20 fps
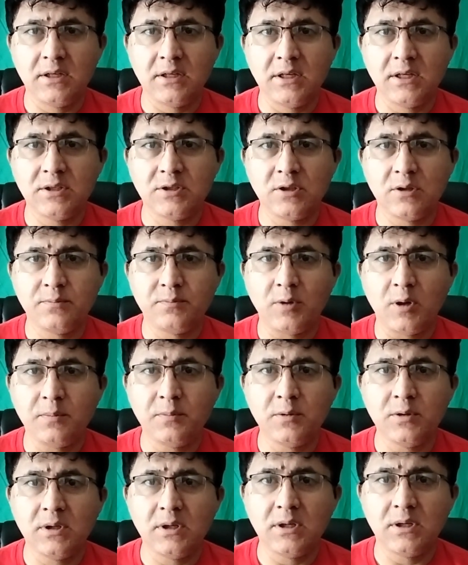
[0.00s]
ये सिर्फ
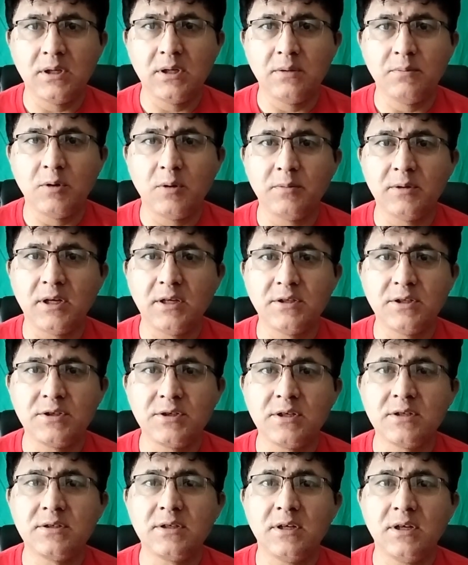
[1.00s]
पॉपुलर
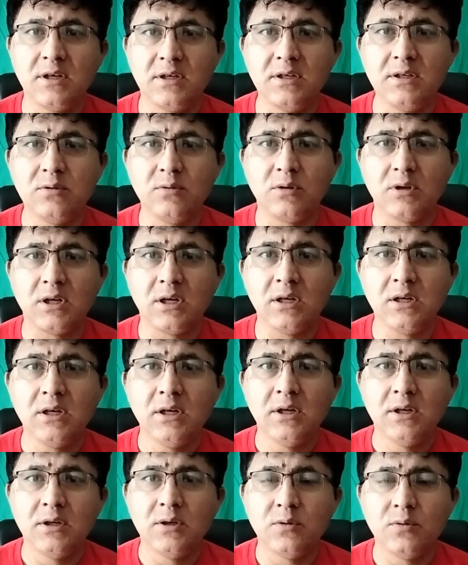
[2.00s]
मोबलाइजेशन से नहीं होगा
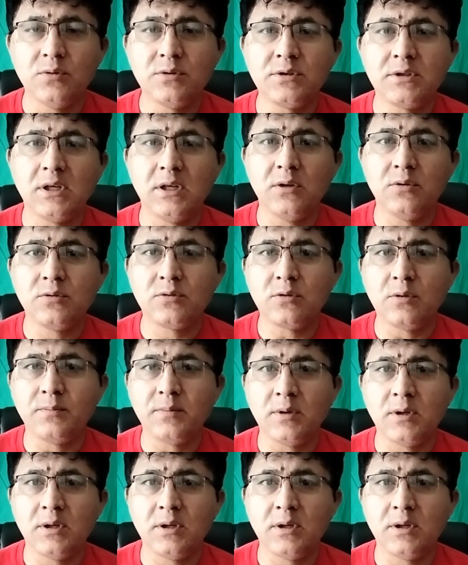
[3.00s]
उसके लिए उसको